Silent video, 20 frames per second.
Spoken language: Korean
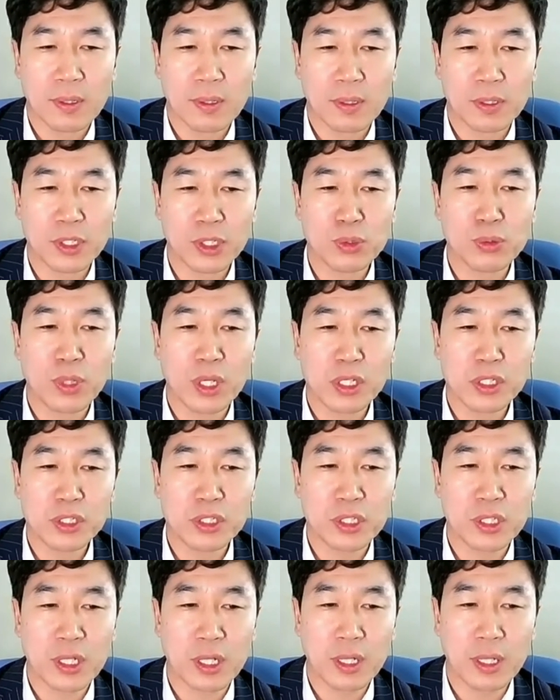이후
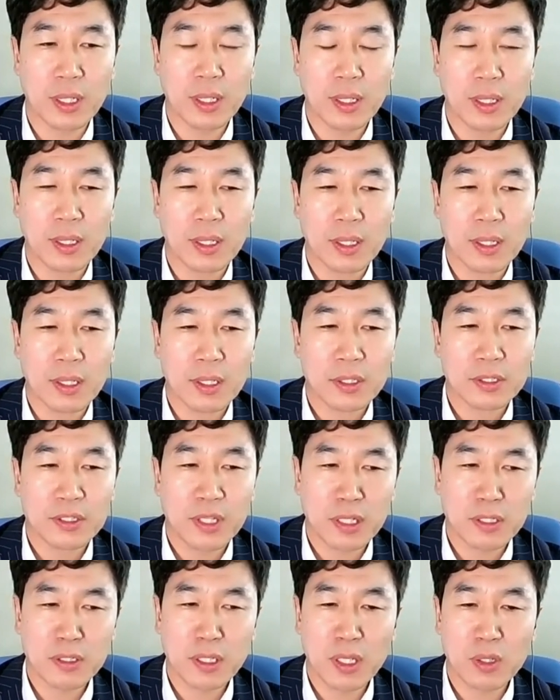A씨가
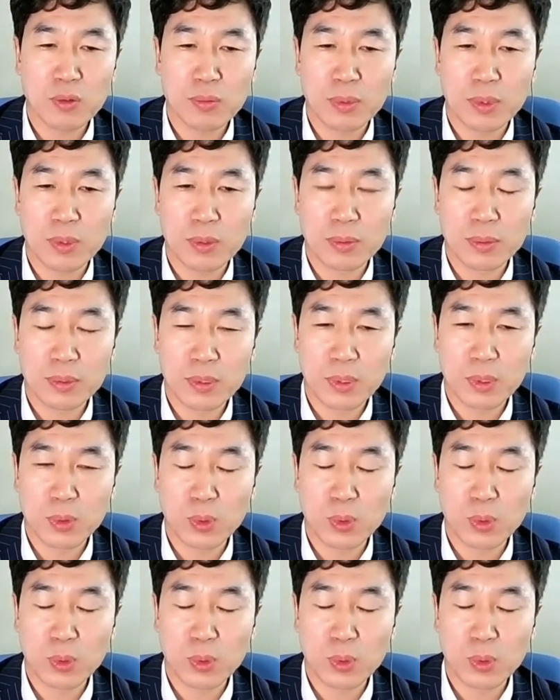상대 후보로부터